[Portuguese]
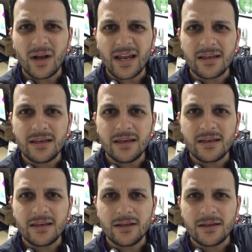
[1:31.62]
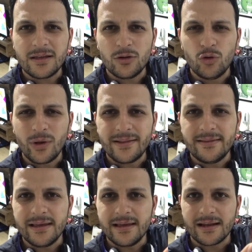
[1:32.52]
Olha que, que, que
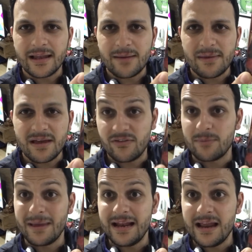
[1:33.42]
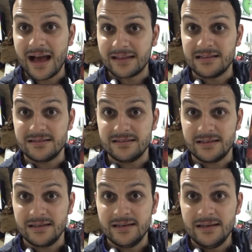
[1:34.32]
doideira, ela é meio avermelhada
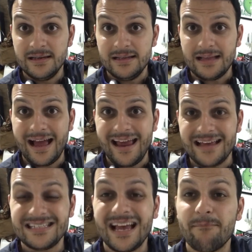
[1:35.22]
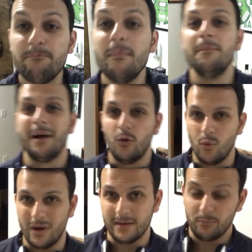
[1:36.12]
assim. Tá, essa é a mama
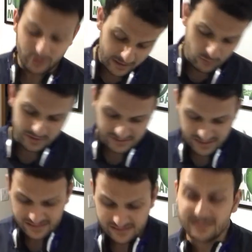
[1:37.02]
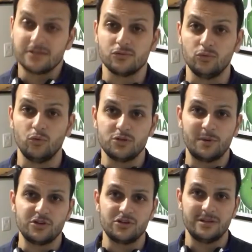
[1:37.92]
ruana. Por que, que eu quis trazer esse assunto
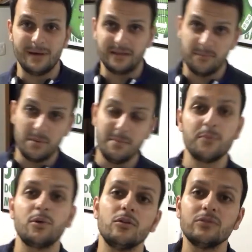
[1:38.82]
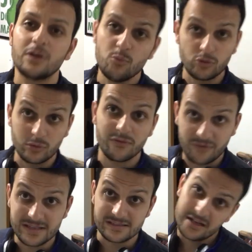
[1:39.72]
hoje para a gente debater? Primeiro, porque eu não tenho muito o que
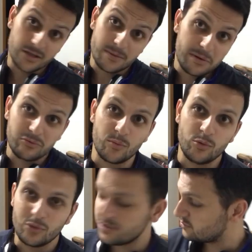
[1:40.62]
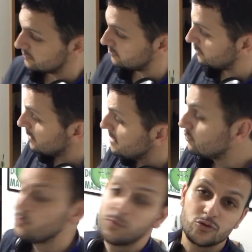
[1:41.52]
fazer, e então também não tenho muito assunto.
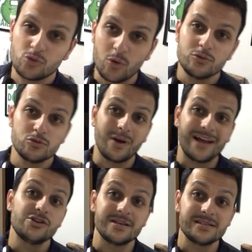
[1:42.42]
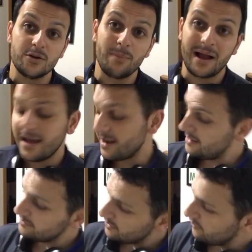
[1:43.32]
Segundo, porque eu sou, sou cachaceiro pra
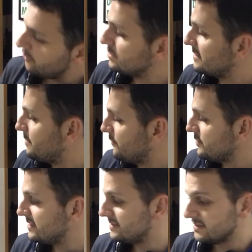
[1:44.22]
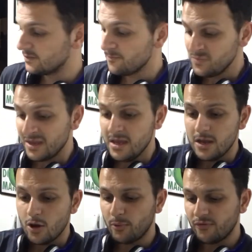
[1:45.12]
caralho, então eu vou mostrar para vocês isso.
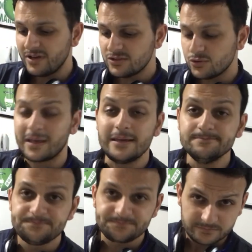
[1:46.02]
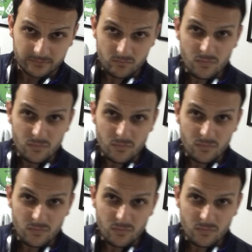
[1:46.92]
Eu provei isso aqui